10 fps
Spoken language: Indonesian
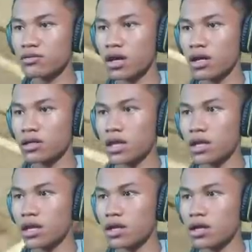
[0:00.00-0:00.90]
ya,
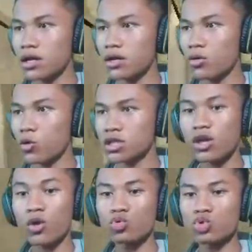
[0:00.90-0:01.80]
daerah
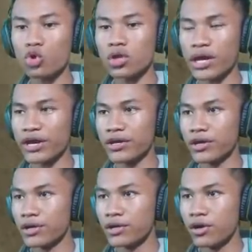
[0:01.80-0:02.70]
kekuasaannya Ucok lah ya.
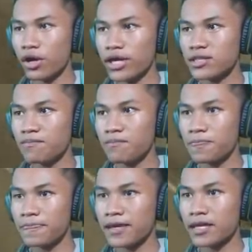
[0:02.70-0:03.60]
Oke, sip
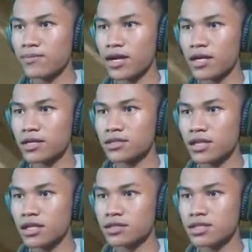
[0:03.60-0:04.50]
kita bakal ke
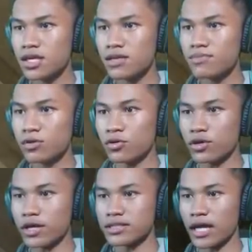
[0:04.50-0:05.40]
sini sih
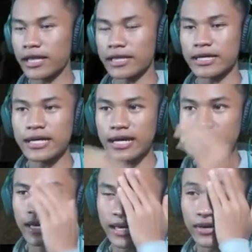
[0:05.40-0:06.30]
oke
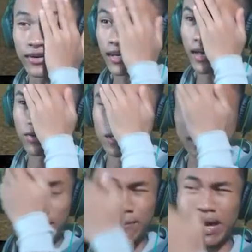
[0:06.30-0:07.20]
santai oke udah
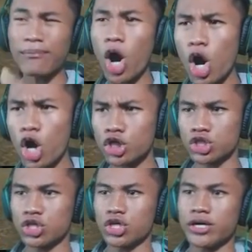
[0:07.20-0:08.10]
sampai
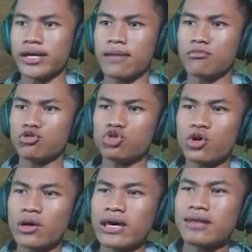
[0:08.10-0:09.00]
bos oke rambut
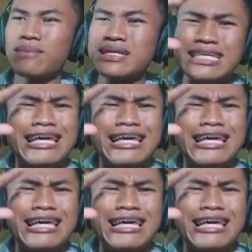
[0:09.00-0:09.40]
ucok kan masih